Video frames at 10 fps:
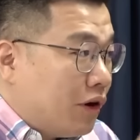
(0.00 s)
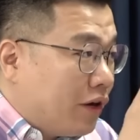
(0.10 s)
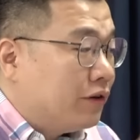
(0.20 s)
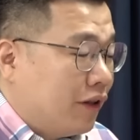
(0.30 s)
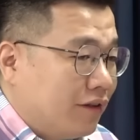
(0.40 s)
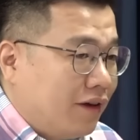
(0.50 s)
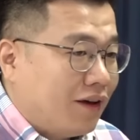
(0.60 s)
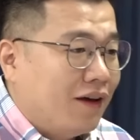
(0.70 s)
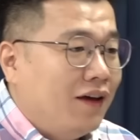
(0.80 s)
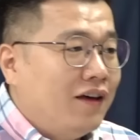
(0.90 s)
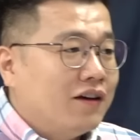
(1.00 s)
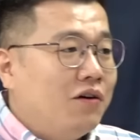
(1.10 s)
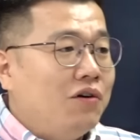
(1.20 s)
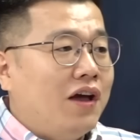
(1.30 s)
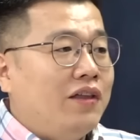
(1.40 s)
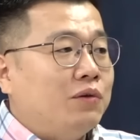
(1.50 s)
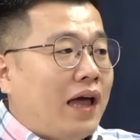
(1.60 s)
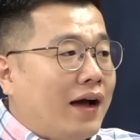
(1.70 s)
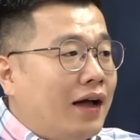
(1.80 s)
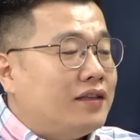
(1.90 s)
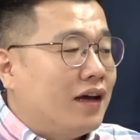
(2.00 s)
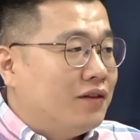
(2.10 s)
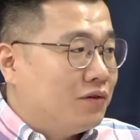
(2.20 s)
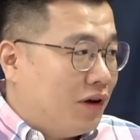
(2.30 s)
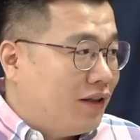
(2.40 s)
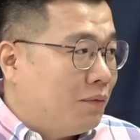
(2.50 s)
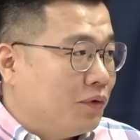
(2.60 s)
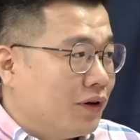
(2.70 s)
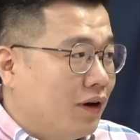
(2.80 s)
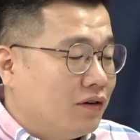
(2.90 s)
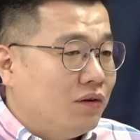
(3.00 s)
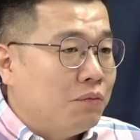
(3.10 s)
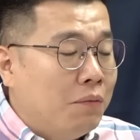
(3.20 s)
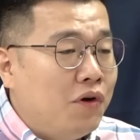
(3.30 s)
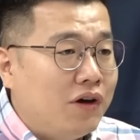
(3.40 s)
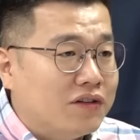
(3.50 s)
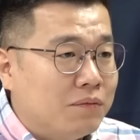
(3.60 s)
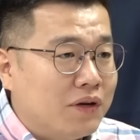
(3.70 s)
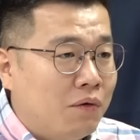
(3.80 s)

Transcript: 얘기할 텐데 그런 게 아니고 다 같이 앉아서 하다 보니까 그럼 몇 명이 갔습니까?